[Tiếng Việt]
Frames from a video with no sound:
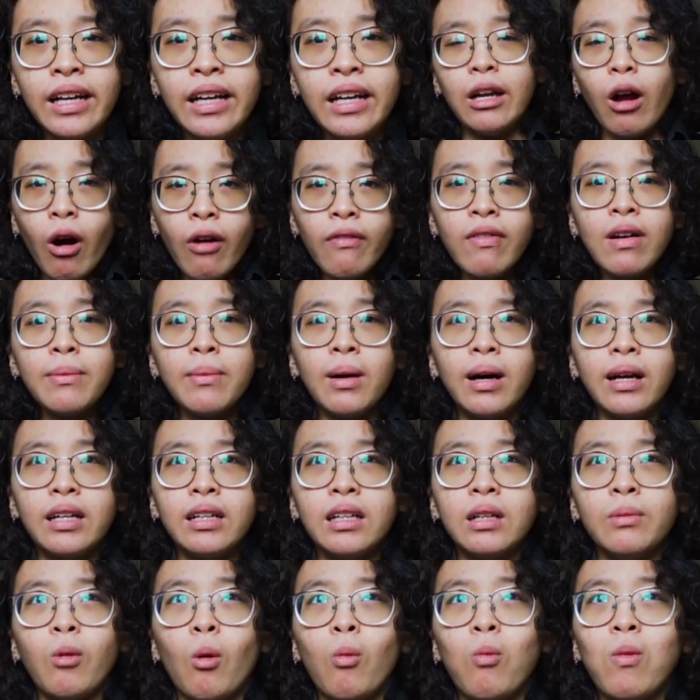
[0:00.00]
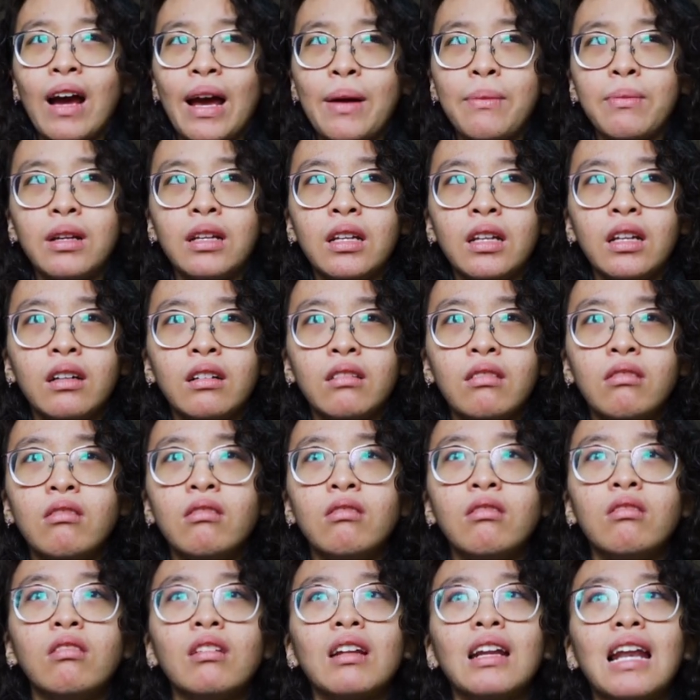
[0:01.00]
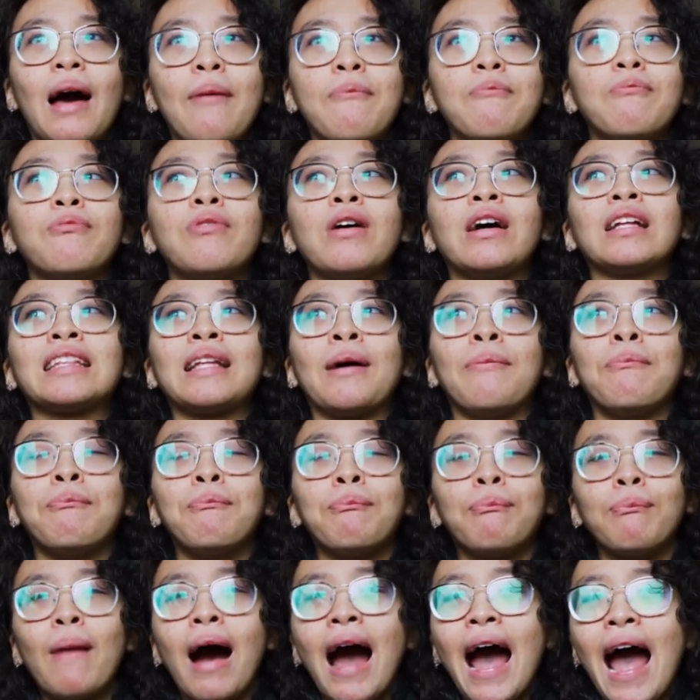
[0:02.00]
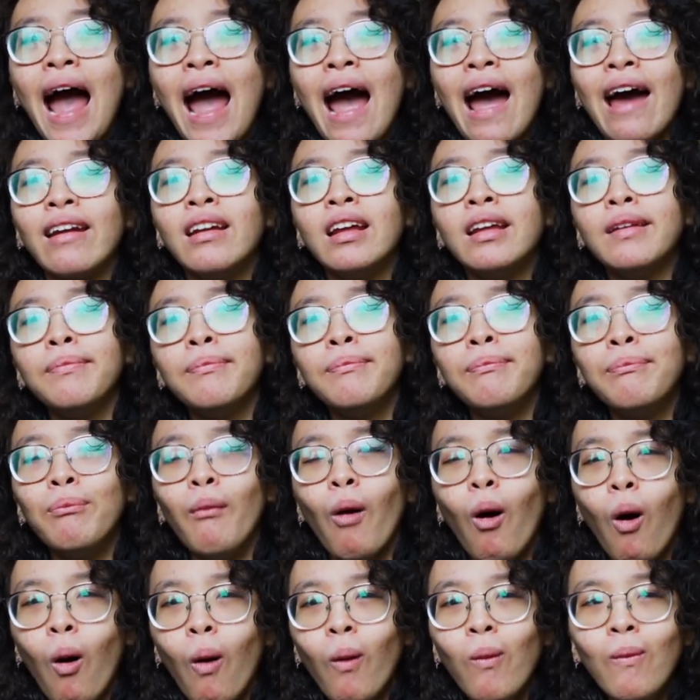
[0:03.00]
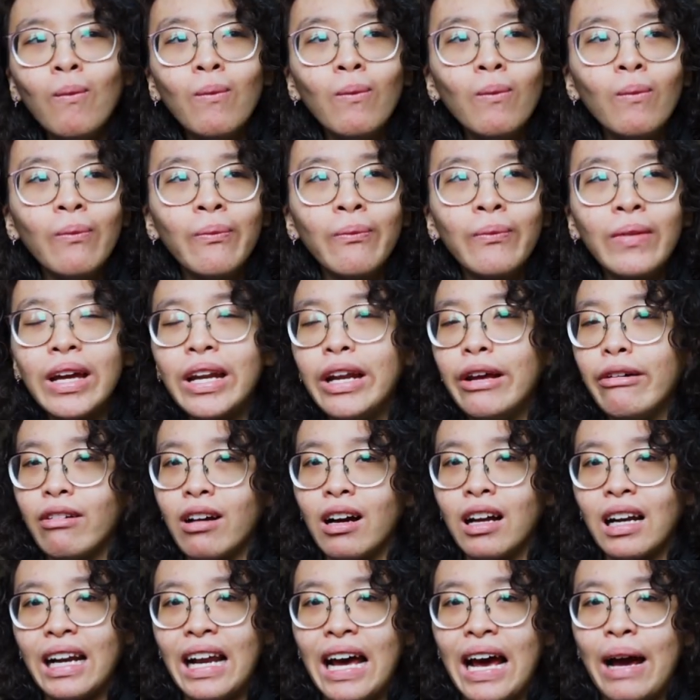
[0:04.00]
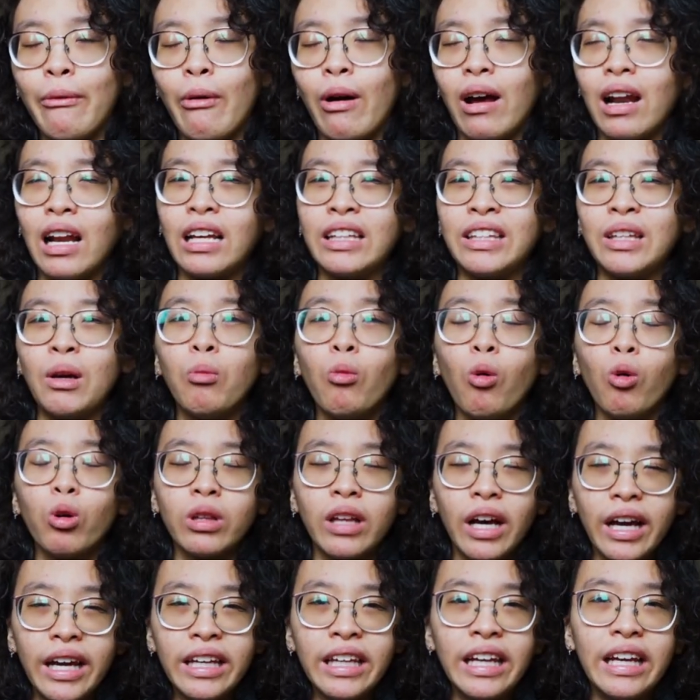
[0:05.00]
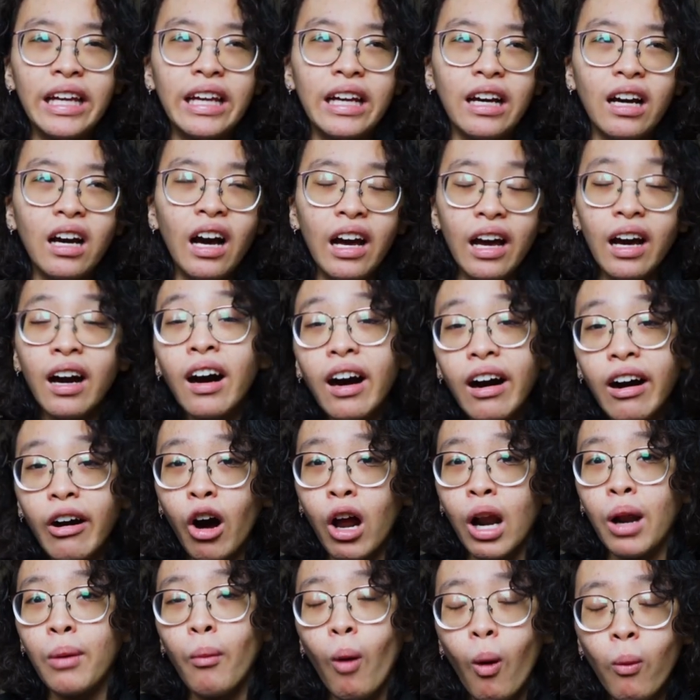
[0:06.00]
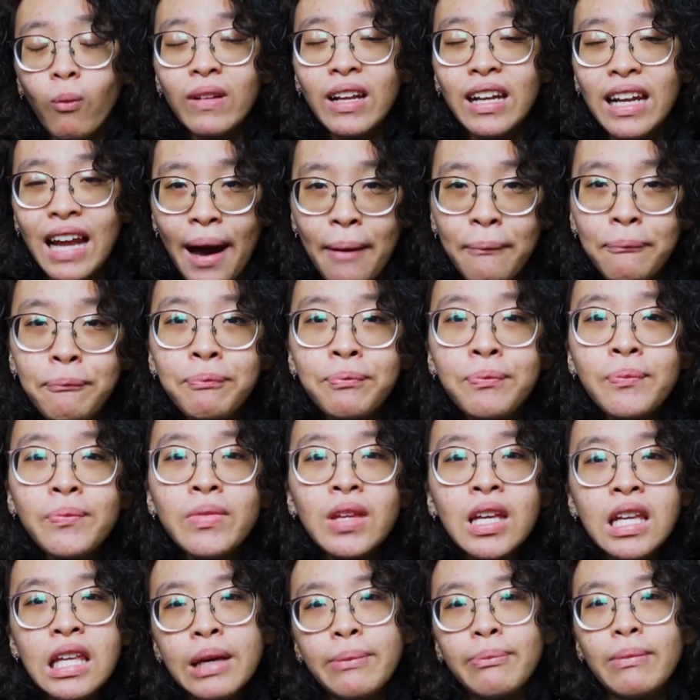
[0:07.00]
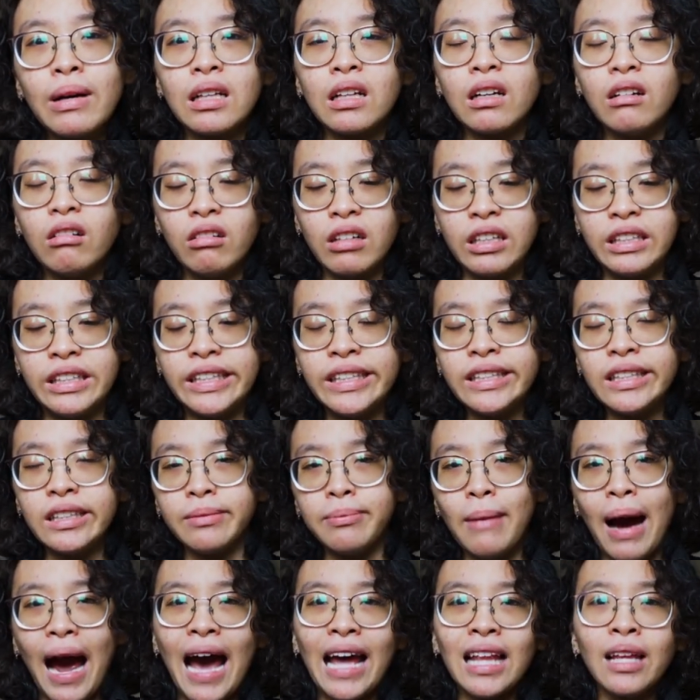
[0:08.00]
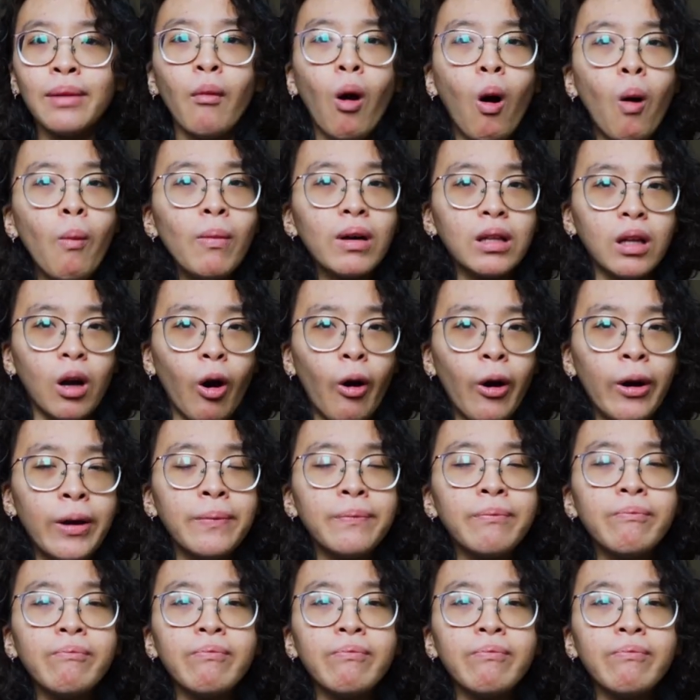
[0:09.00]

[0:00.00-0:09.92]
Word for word: Đối với mình, một ngày mình thường lập ra tầm 3 đến 4 cái điều cần làm, hoặc là trong mùa thi thì có thể hơn, hoặc là 4 đến 5, nhưng mà thường là chỉ từ 3 tới 4 mà thôi.